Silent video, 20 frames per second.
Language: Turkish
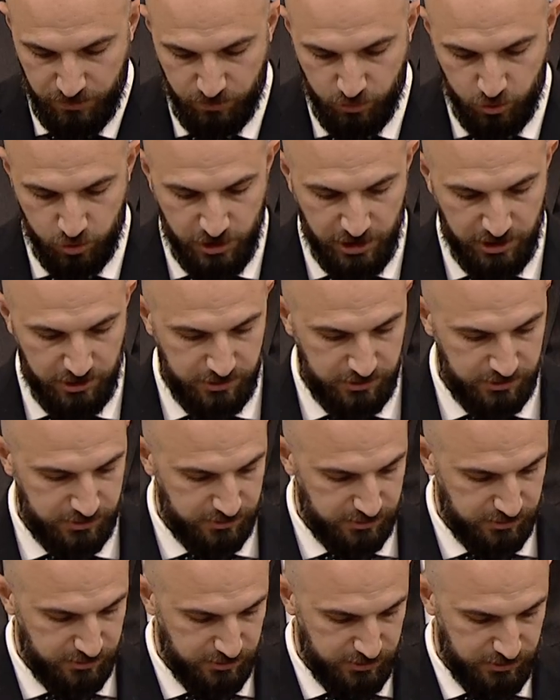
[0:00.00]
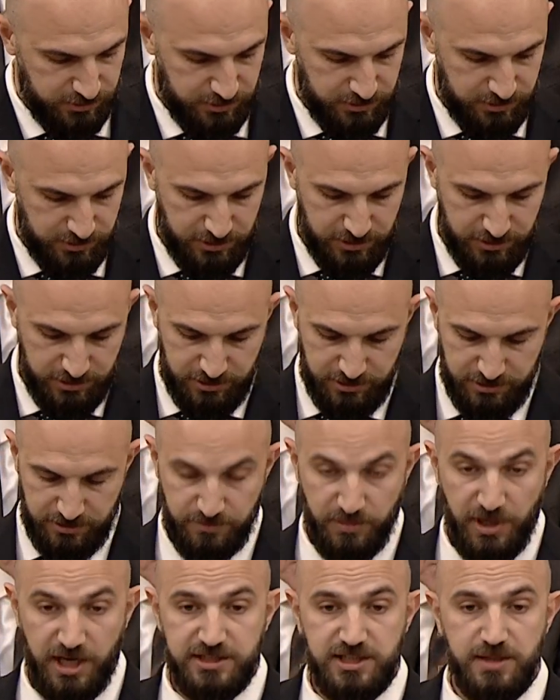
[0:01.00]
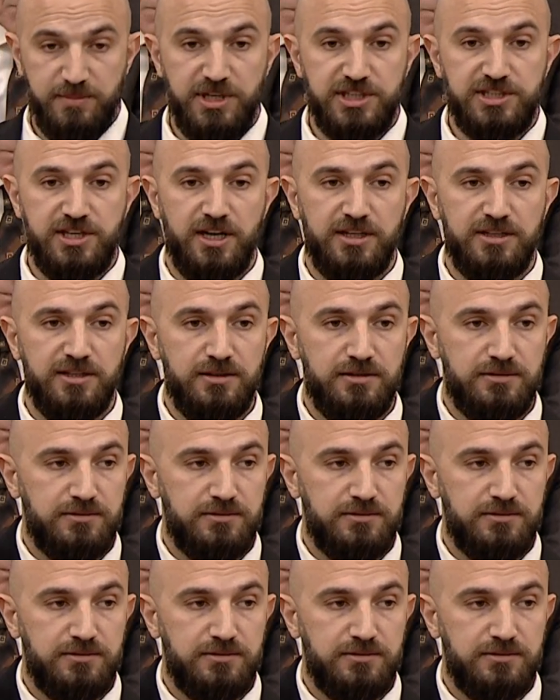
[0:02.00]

Bu da e, mahkeme kağıdı.